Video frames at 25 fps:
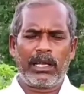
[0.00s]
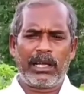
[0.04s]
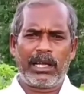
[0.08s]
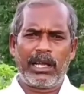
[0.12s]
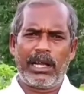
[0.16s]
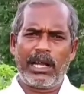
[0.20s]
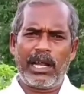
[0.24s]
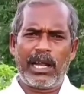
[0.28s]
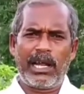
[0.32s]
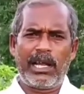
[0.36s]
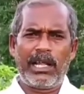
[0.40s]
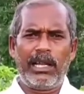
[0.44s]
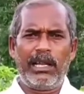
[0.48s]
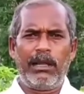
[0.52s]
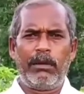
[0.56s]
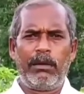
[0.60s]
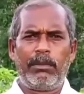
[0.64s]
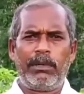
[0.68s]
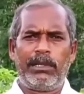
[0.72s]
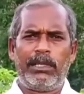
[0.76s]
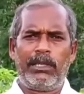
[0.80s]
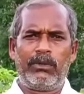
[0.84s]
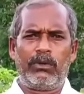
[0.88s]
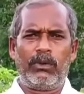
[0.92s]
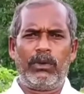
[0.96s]
கீழா நெல்லியை
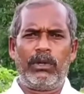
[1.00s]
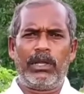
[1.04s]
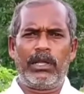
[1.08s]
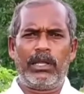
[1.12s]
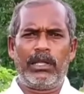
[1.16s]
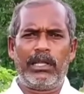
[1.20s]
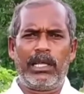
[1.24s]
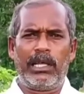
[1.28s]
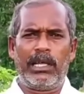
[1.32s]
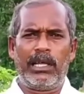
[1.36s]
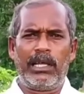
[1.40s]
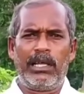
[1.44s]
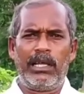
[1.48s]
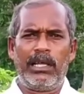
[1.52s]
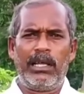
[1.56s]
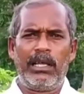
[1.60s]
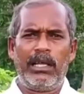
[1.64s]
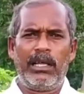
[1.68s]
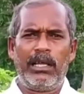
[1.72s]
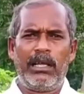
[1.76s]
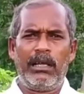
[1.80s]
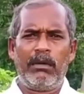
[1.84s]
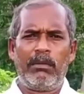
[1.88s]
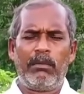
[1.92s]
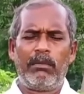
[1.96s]
பற்றி சொல்லியிருந்தேன்
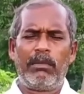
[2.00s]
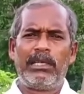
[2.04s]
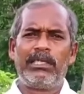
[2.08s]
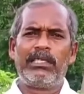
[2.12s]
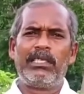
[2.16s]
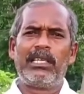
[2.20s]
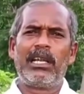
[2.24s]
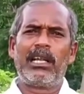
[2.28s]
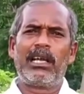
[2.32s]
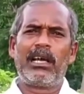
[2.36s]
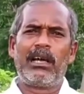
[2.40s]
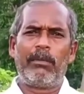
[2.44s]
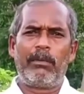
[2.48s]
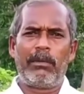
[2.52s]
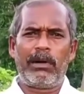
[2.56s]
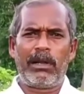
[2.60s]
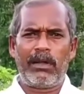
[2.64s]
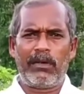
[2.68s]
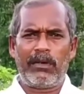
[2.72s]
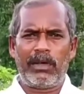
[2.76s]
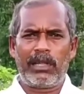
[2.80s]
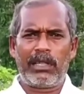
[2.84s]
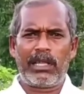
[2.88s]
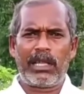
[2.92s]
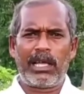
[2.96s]
மஞ்சள்
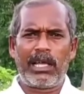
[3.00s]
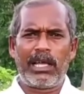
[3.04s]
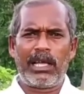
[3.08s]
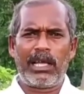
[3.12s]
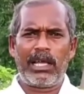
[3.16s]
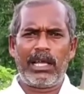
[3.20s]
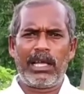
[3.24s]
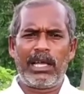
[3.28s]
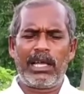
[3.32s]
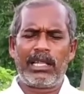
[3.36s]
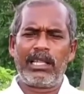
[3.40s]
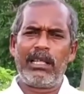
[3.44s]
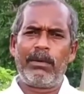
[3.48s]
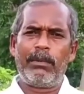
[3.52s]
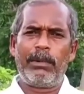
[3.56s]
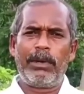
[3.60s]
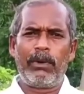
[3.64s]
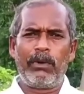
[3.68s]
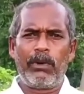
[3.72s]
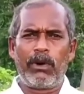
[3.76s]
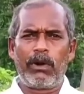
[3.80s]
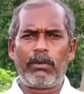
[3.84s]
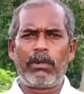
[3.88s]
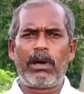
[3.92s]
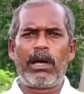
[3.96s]
காமாலை வந்தால் அது எப்படி
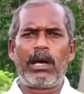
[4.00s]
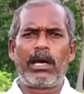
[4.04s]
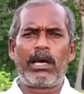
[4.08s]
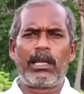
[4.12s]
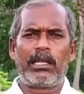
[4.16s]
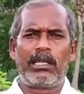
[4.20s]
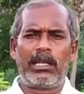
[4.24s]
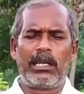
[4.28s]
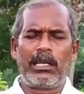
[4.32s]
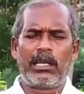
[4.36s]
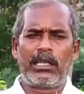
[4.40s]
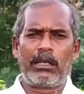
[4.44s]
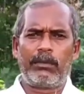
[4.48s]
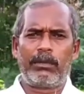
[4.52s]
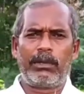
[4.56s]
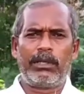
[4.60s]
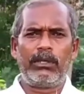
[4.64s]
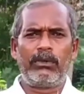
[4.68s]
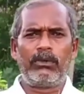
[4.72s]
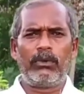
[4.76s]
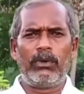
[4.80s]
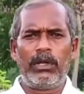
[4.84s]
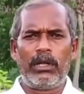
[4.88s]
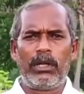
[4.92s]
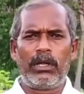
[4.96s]
குணமாகிறதுன்றத பற்றி
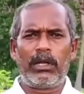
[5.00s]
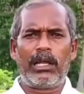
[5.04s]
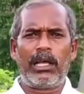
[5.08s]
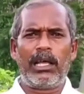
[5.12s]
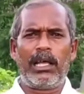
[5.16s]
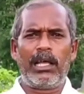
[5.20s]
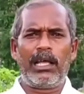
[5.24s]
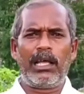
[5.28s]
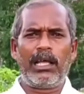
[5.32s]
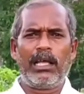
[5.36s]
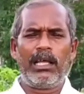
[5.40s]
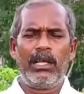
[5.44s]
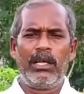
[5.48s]
சொல்லியிருக்கிறேன்